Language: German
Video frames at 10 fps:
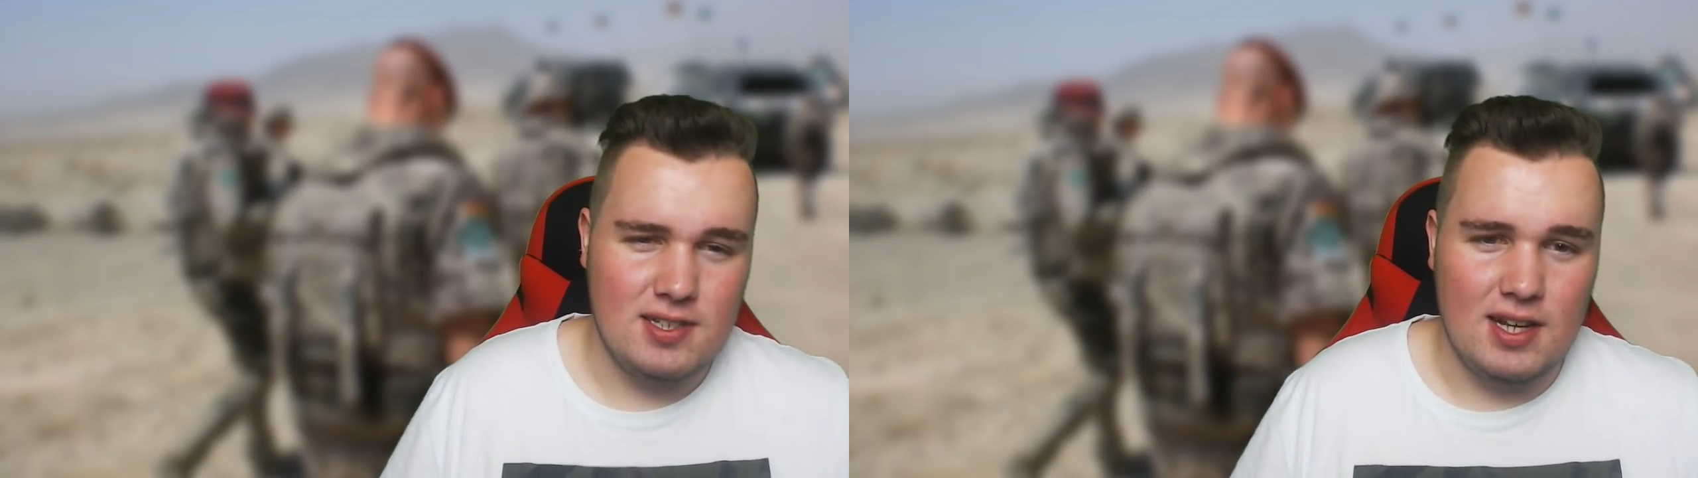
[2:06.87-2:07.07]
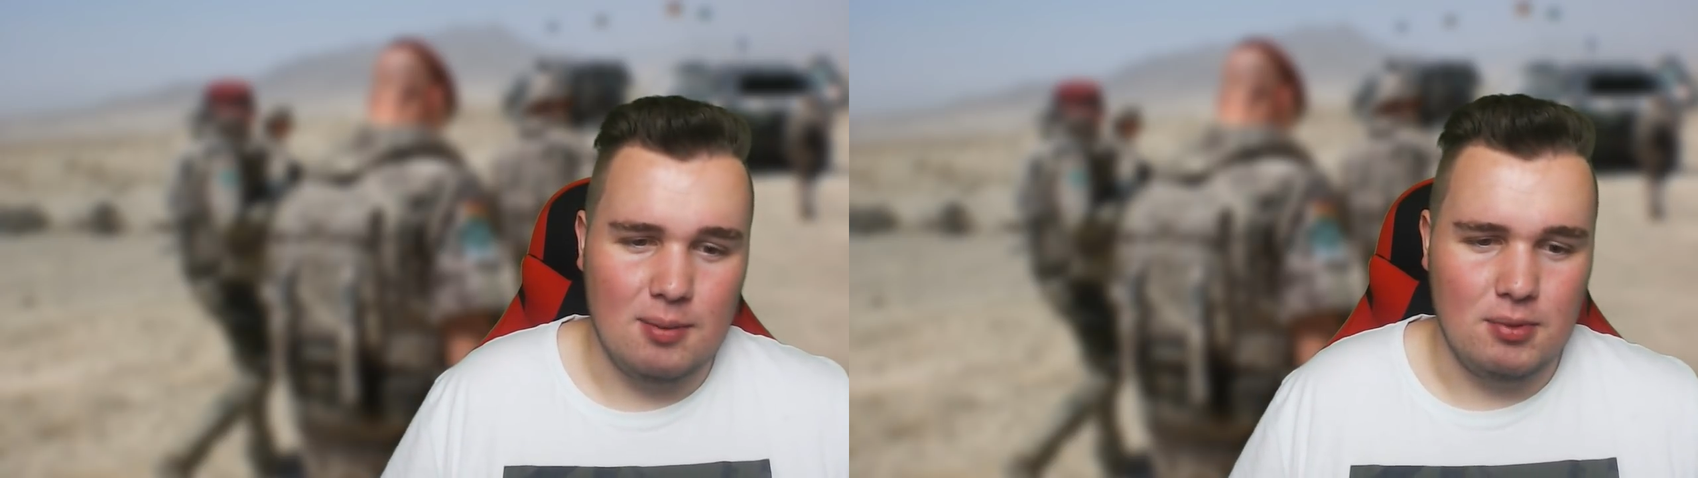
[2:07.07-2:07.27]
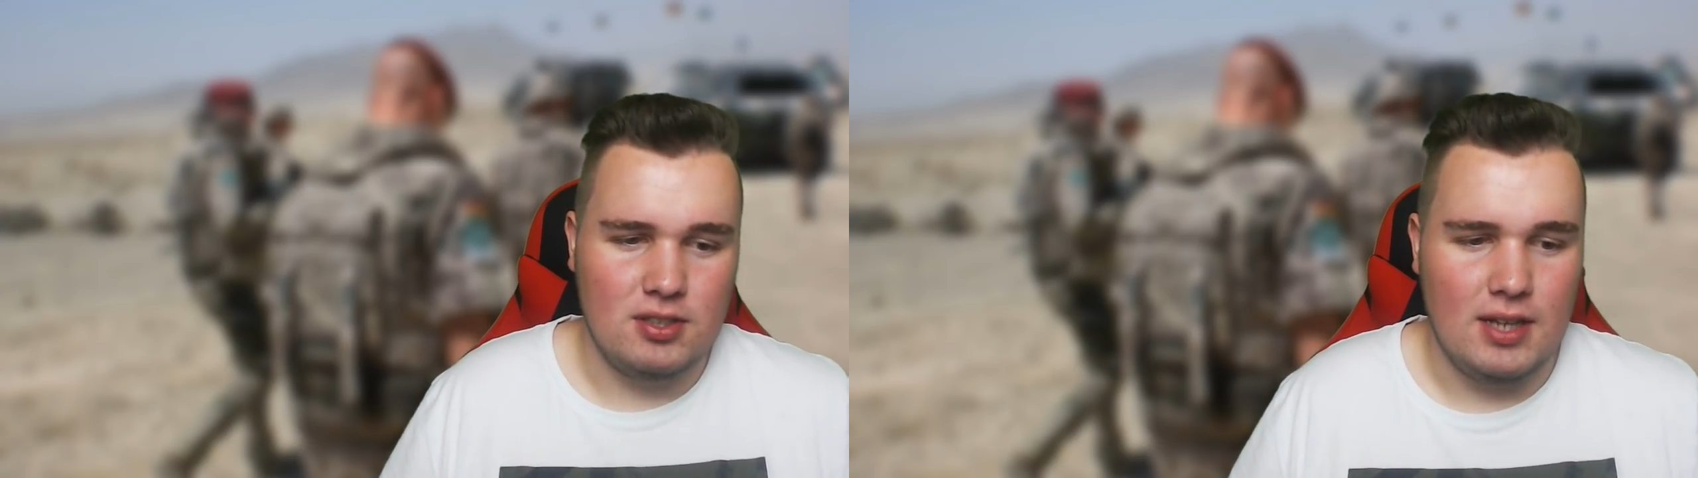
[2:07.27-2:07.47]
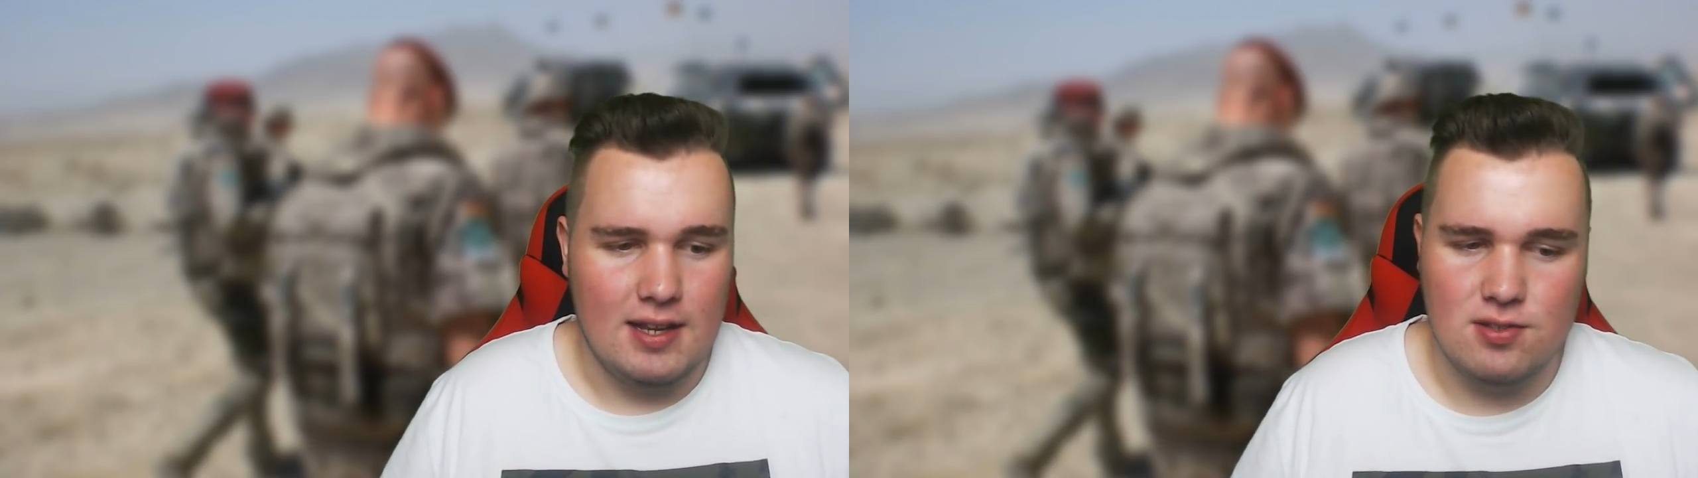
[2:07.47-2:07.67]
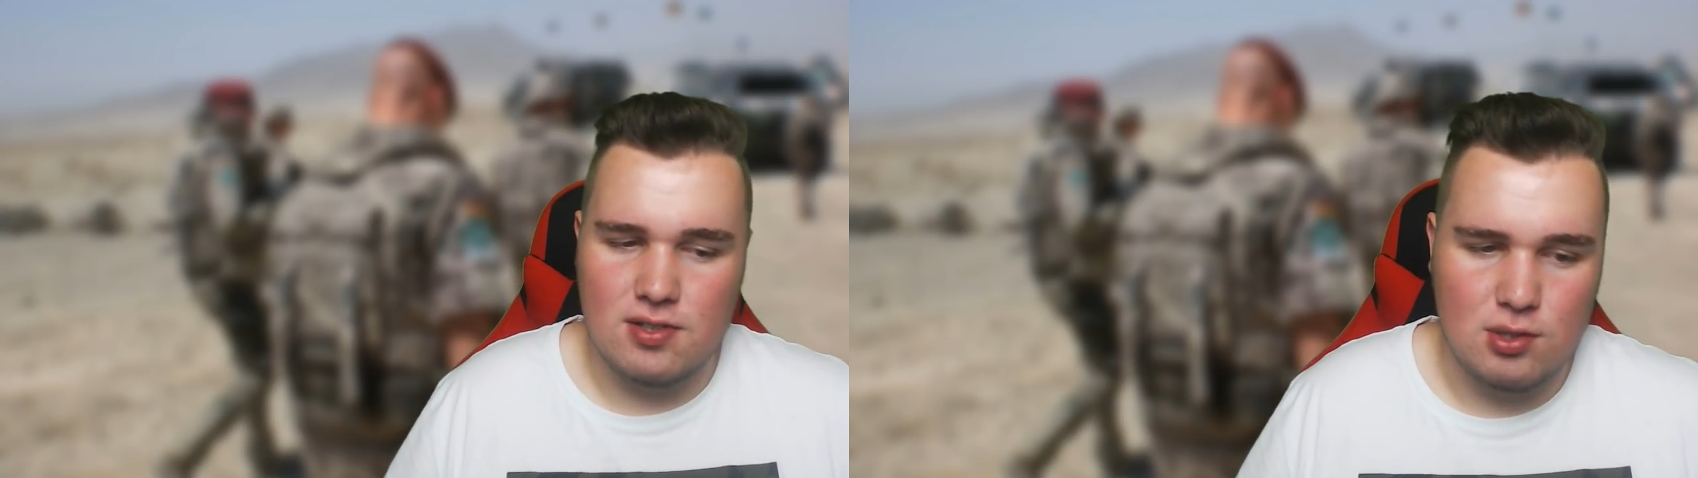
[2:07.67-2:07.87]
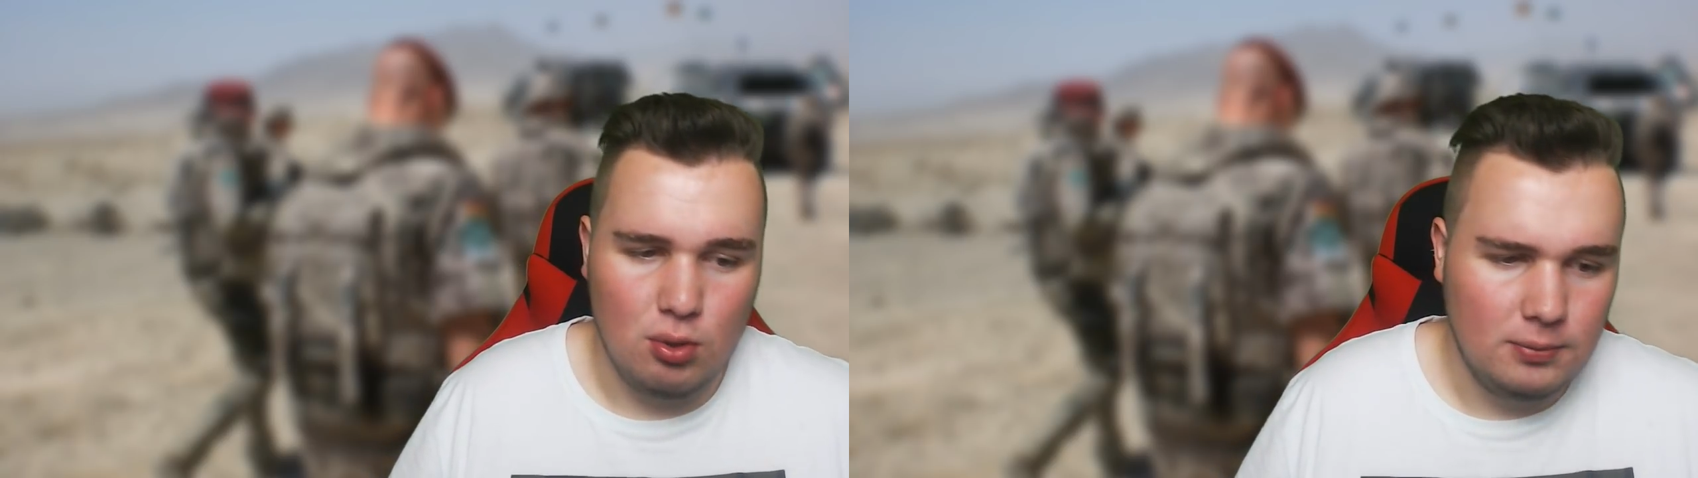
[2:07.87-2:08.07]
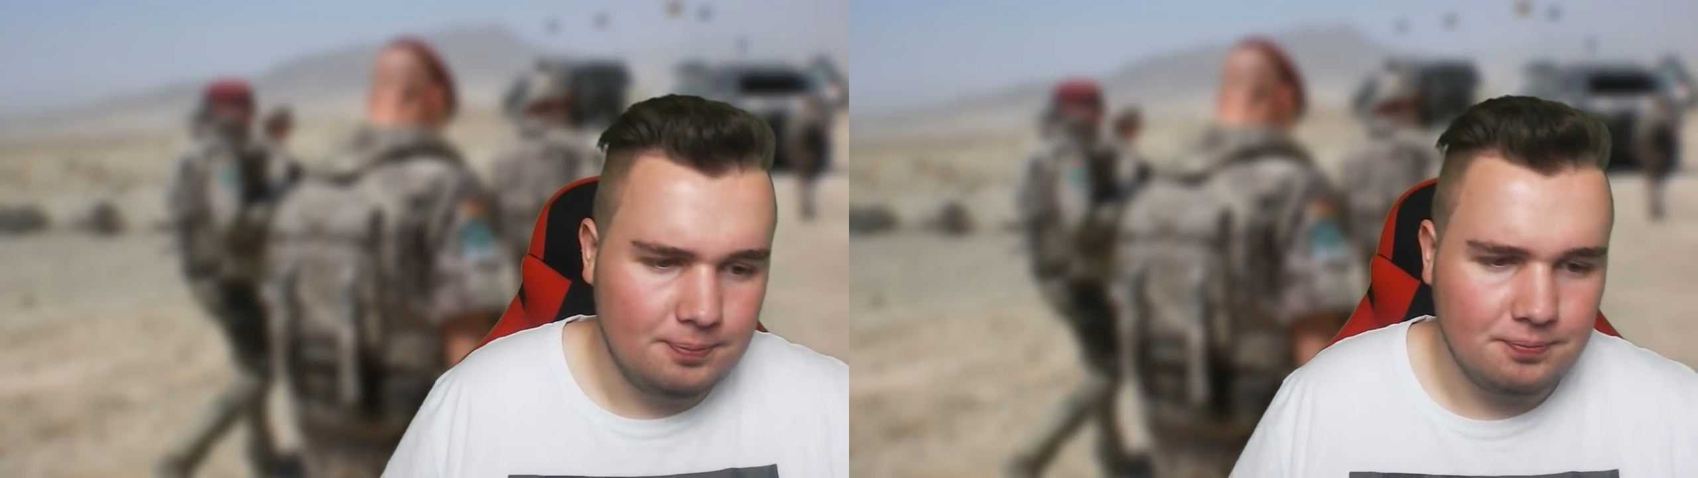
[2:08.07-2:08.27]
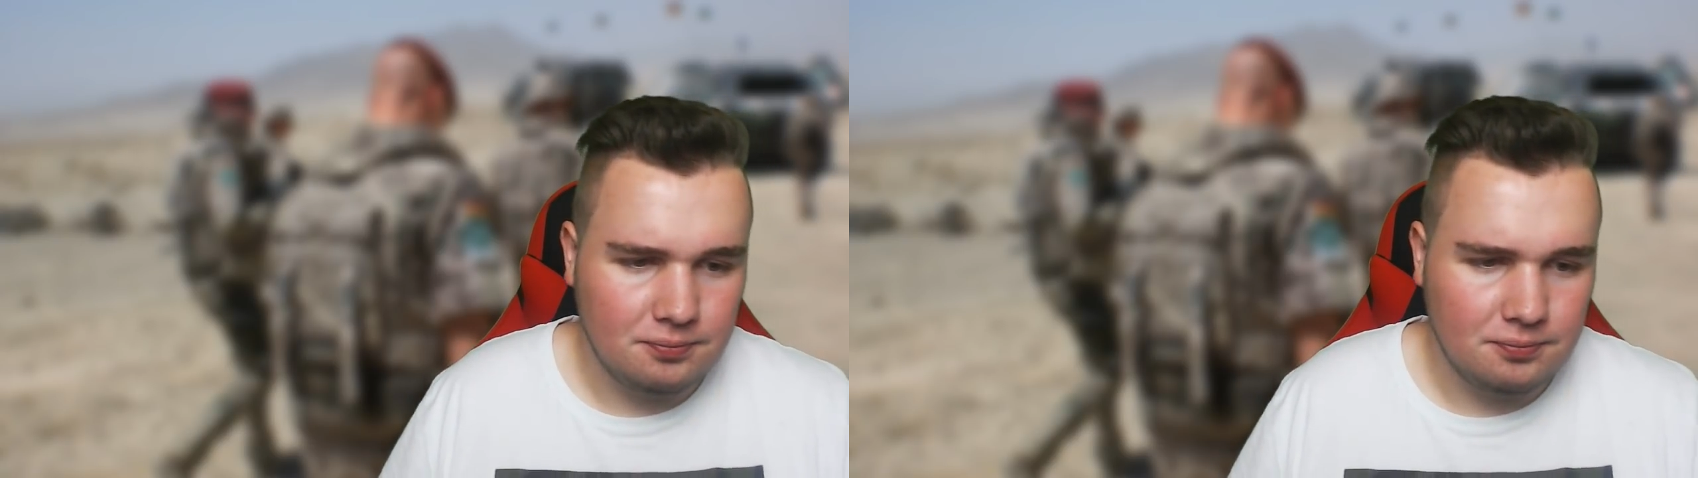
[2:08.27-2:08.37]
sagen möchte. Also es ist so,